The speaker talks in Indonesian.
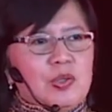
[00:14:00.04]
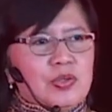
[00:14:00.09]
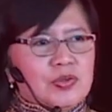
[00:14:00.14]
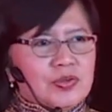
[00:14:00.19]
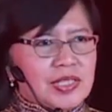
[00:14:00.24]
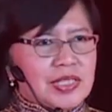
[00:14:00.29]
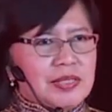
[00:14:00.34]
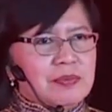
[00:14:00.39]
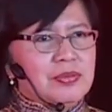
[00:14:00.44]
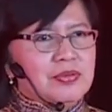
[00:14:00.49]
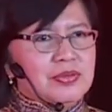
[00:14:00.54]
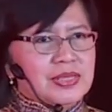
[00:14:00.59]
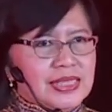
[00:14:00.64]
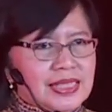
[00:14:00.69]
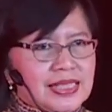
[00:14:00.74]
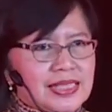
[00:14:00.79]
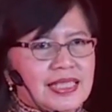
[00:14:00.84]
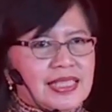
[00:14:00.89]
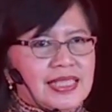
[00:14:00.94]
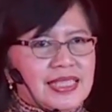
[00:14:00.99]

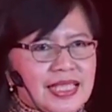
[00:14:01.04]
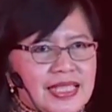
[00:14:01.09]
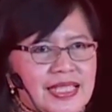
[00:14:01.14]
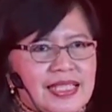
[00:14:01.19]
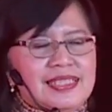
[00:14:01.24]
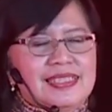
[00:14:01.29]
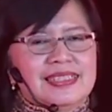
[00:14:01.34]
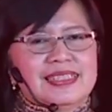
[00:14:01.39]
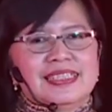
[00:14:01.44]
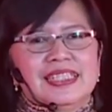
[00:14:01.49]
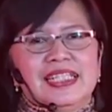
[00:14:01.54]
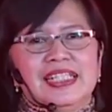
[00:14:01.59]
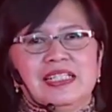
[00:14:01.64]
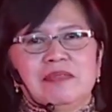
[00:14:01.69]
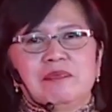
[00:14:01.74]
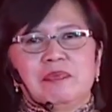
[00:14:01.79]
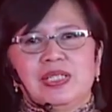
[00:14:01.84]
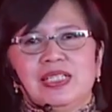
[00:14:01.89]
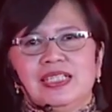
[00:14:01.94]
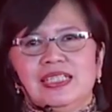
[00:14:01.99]
kontribusi real
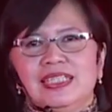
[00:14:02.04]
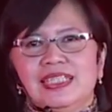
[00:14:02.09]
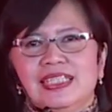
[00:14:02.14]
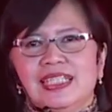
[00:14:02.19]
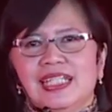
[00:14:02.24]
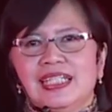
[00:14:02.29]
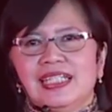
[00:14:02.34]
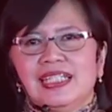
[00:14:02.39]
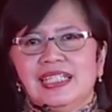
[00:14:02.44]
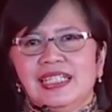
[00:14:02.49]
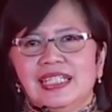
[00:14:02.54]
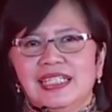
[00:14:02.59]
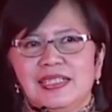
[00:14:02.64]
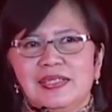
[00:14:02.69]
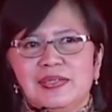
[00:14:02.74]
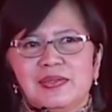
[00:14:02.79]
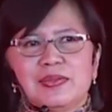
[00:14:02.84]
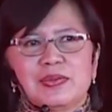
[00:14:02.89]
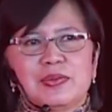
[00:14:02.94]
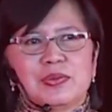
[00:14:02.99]
dari penelitian
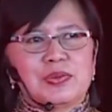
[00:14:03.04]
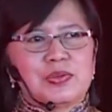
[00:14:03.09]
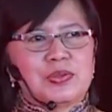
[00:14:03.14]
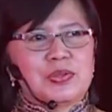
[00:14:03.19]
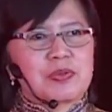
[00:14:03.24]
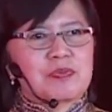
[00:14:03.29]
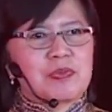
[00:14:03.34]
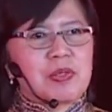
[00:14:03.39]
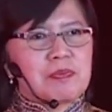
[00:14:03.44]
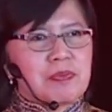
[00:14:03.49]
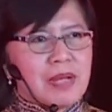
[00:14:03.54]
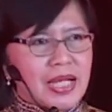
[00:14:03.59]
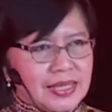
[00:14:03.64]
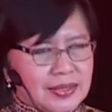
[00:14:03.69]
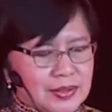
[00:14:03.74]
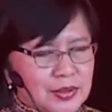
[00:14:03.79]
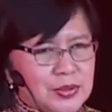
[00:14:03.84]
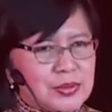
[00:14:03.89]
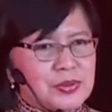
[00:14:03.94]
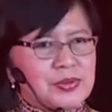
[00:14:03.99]
ini untuk
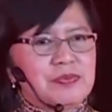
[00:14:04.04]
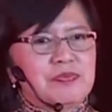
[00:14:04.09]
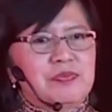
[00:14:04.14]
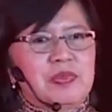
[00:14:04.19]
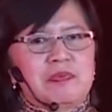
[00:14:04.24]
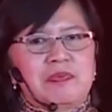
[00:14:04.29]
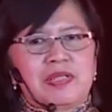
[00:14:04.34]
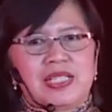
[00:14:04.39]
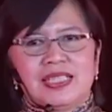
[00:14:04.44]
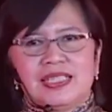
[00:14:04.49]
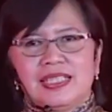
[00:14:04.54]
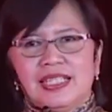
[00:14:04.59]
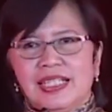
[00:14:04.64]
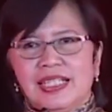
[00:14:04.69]
membantu pemerintah